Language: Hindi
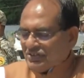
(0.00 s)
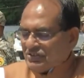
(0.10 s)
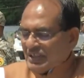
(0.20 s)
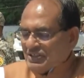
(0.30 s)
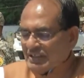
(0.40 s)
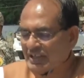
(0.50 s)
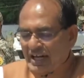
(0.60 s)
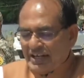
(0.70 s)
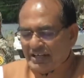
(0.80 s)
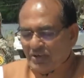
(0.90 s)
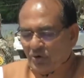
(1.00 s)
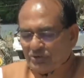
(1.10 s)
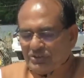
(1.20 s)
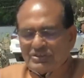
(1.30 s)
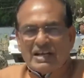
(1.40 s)
सच दिखाने की
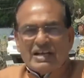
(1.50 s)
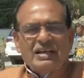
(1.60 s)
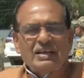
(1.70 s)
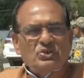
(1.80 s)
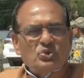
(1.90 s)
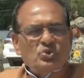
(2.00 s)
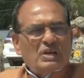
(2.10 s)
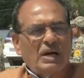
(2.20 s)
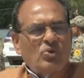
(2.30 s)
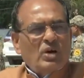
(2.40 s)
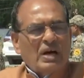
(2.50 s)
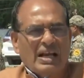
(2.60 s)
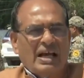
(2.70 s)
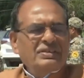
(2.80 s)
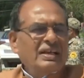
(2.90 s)
कोशिश करें लेकिन झूठ का मुँह
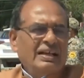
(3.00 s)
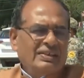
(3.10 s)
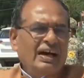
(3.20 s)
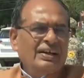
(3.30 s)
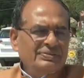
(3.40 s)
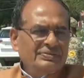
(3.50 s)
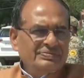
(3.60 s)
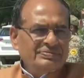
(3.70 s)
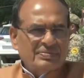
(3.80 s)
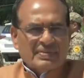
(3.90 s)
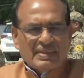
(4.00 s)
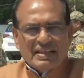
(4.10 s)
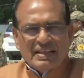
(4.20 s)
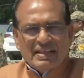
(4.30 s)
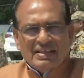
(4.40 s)
काला ही रहता है
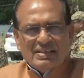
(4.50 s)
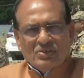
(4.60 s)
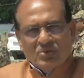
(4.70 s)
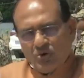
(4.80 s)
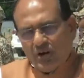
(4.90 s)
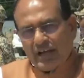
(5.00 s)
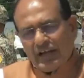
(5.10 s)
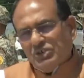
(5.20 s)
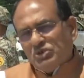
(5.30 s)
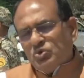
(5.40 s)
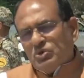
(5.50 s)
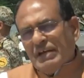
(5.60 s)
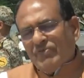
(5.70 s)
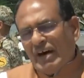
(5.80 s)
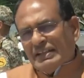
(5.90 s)
उन्होंने कई
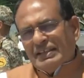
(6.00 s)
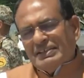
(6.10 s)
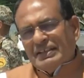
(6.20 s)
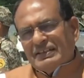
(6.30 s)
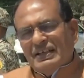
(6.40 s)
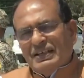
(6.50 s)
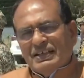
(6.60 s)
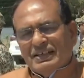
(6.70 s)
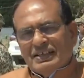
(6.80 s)
झूठे वादे किए थे